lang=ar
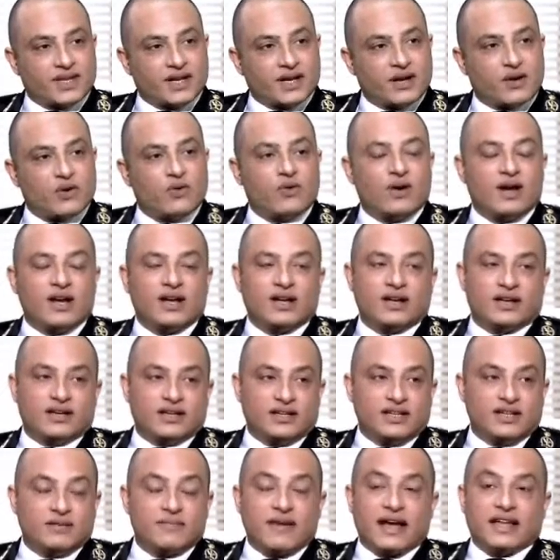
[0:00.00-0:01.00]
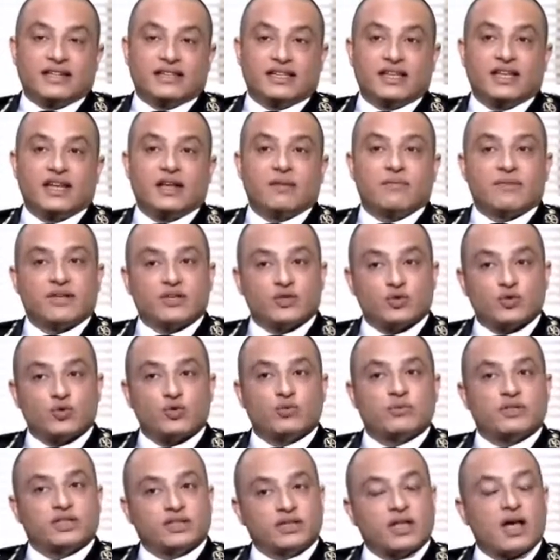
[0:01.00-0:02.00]
هو ان يبقى عندنا
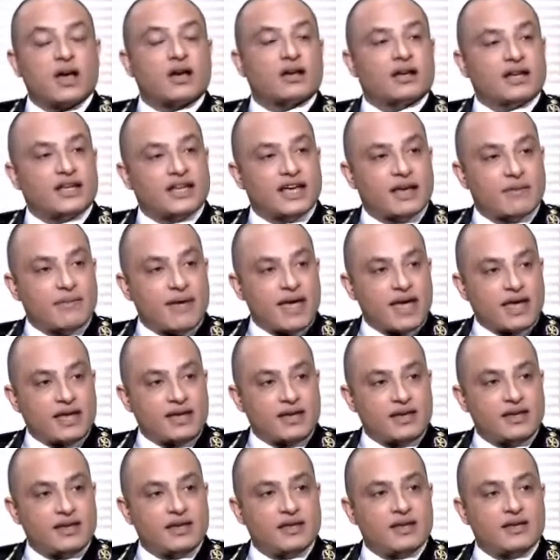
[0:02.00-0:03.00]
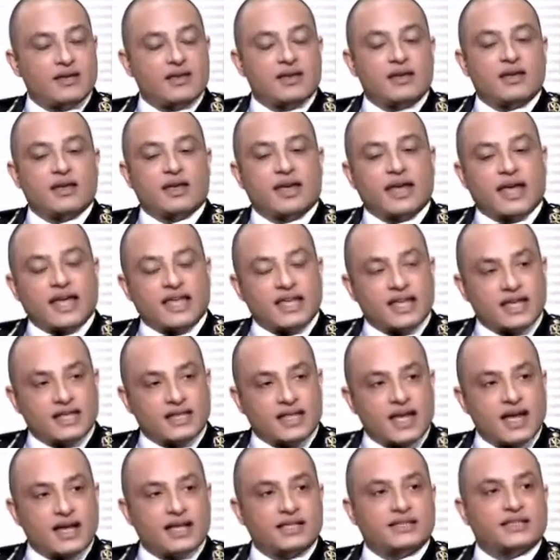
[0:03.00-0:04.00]
منظومه نقل جماعي
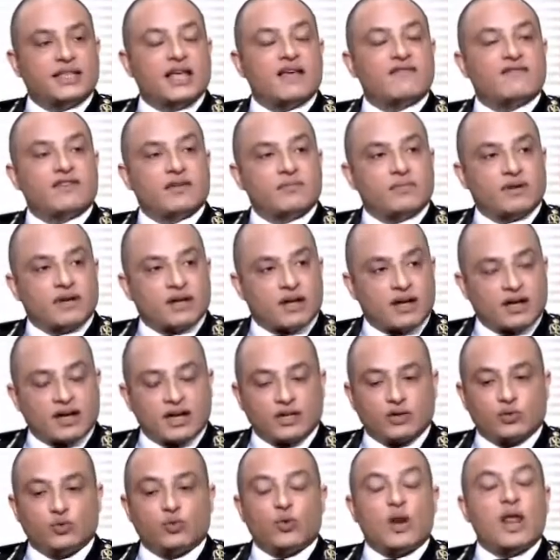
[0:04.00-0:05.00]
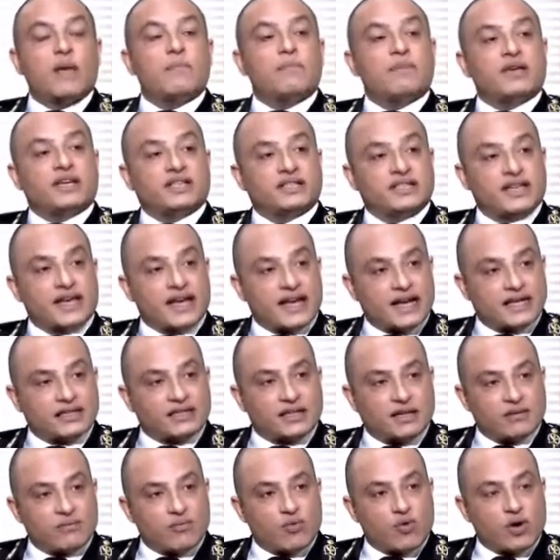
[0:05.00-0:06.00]
جيدة تفي بالغرض تلبي
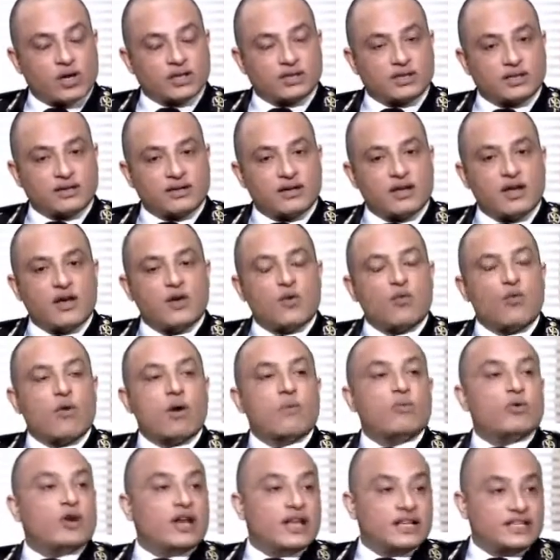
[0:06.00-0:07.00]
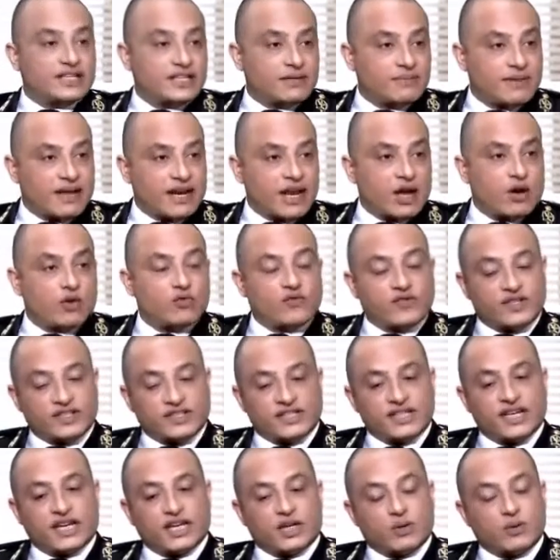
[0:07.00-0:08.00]
احتياجات المواطن ومناسبة له في
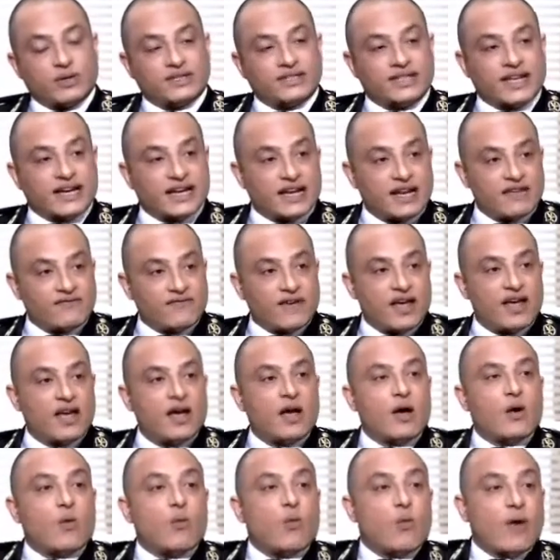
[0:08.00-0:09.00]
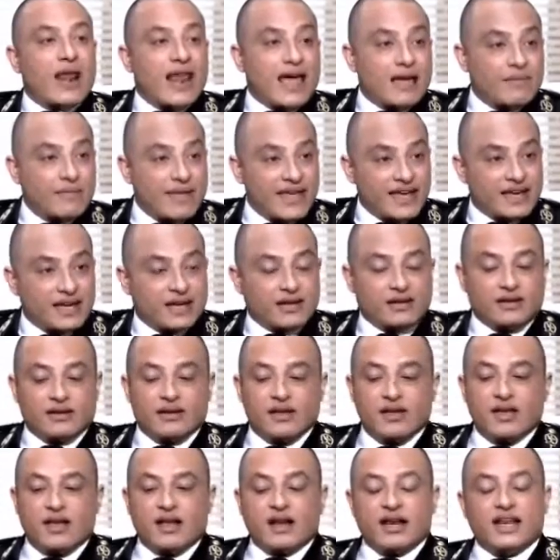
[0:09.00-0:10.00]
السعر والتكلفة والأماكن
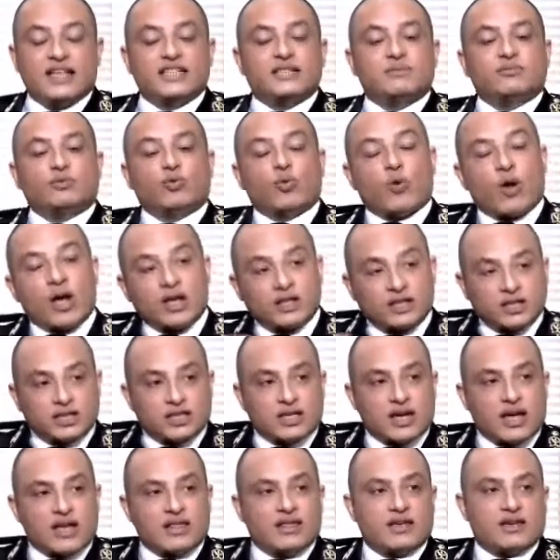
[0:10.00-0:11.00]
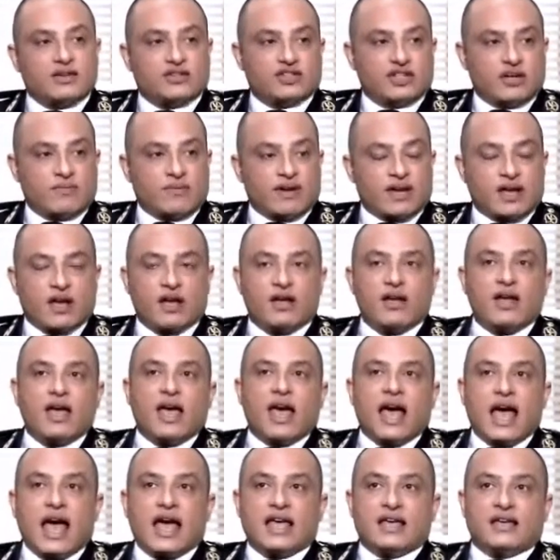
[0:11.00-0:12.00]
لازم تغطي هذه الشبكة
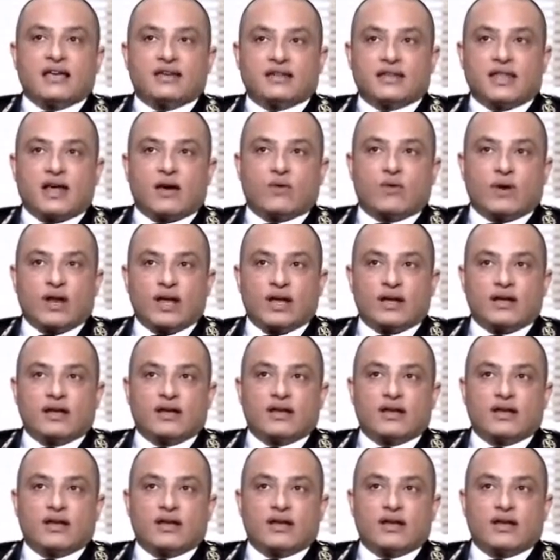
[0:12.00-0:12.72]
أي دولة